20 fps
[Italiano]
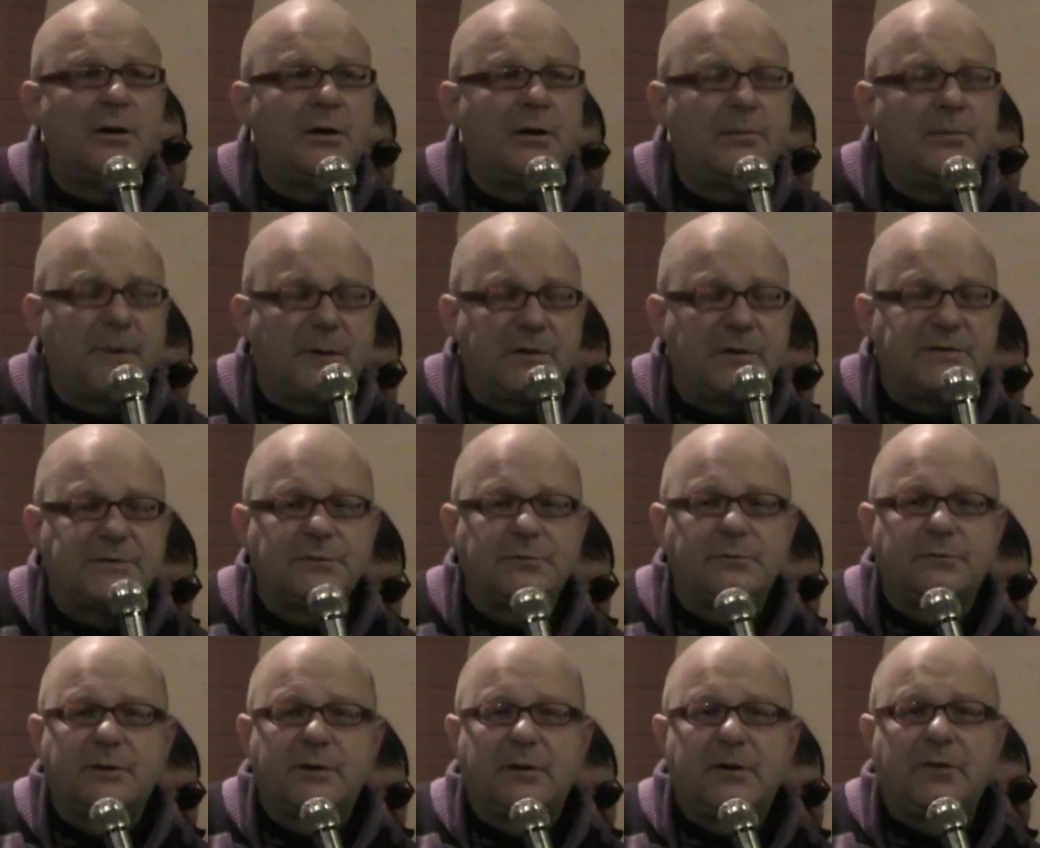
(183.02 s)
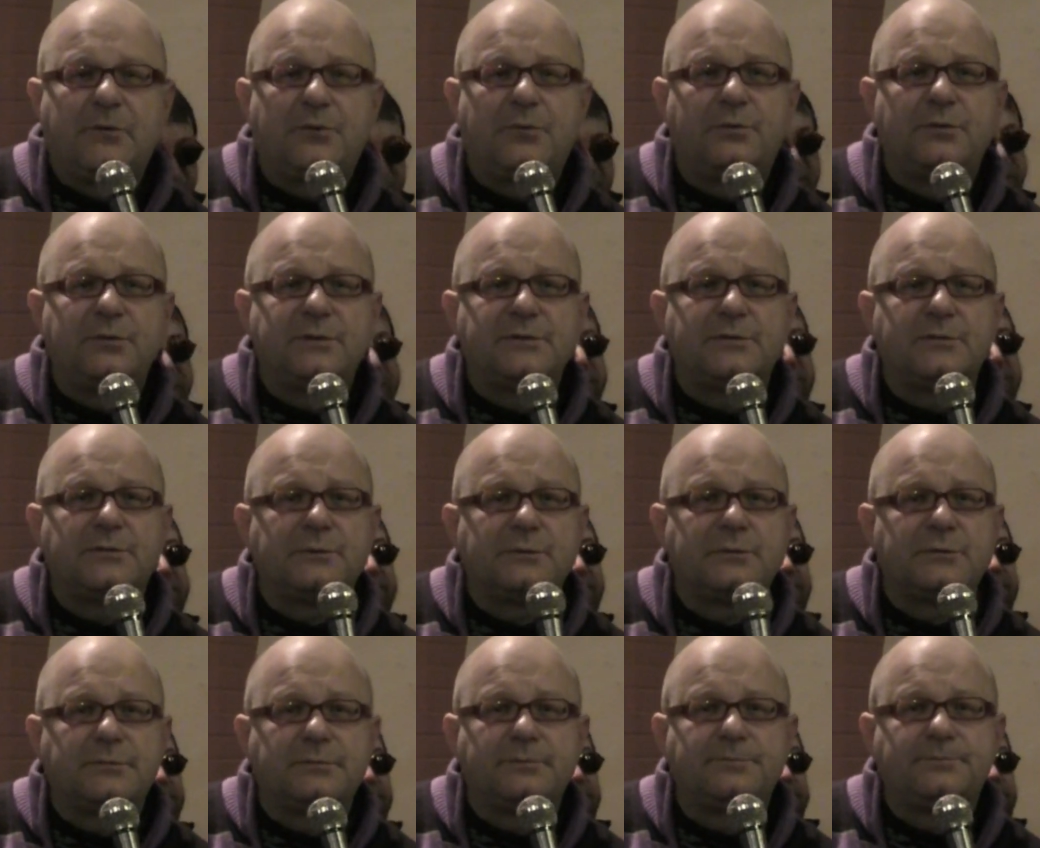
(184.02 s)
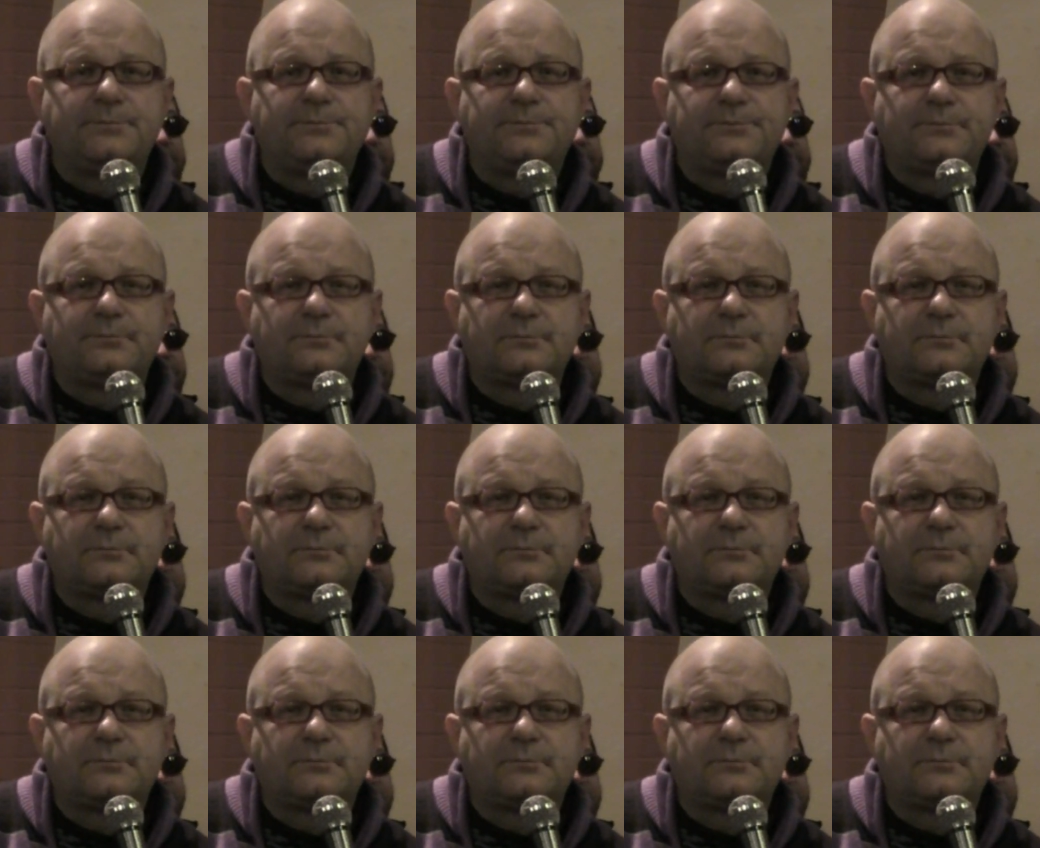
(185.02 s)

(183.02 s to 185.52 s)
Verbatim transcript: ma questo è un altro discorso.